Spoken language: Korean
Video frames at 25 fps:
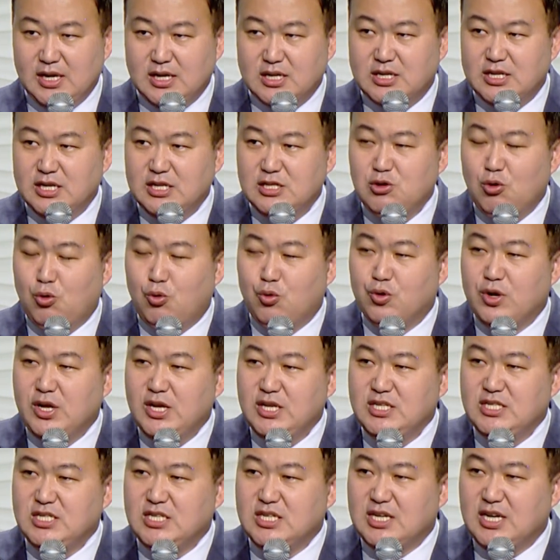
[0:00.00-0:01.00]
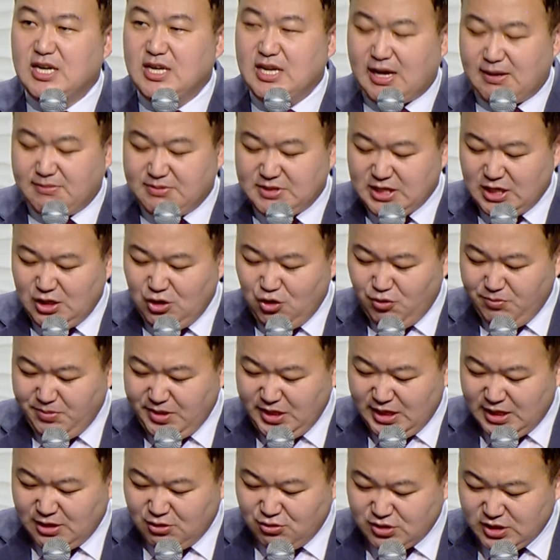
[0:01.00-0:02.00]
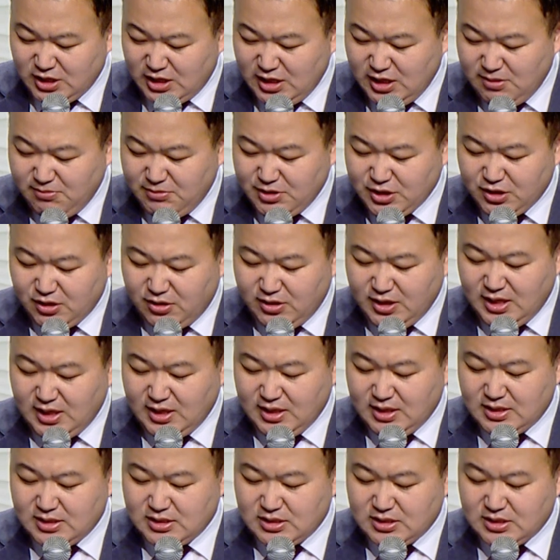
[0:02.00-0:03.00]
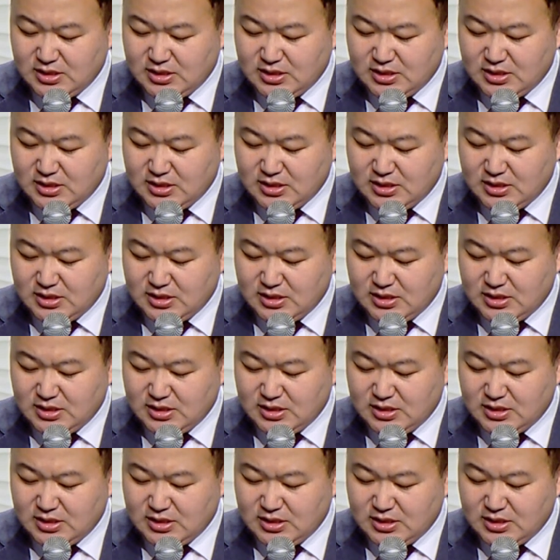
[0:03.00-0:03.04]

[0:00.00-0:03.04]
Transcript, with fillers: 그래서 오랜 시간 압살롬이 예루살렘을 떠나